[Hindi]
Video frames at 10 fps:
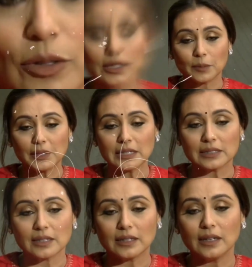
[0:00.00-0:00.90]
तभी
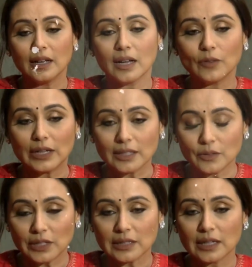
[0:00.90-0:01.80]
ऐसा
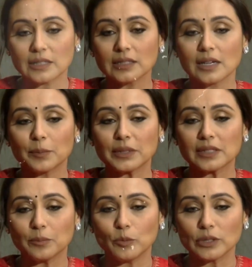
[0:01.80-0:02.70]
वातावरण था जहाँ पे
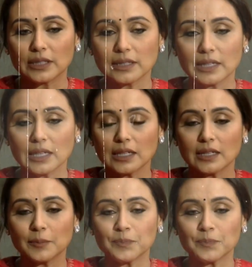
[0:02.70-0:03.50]
सब बोलते थे कि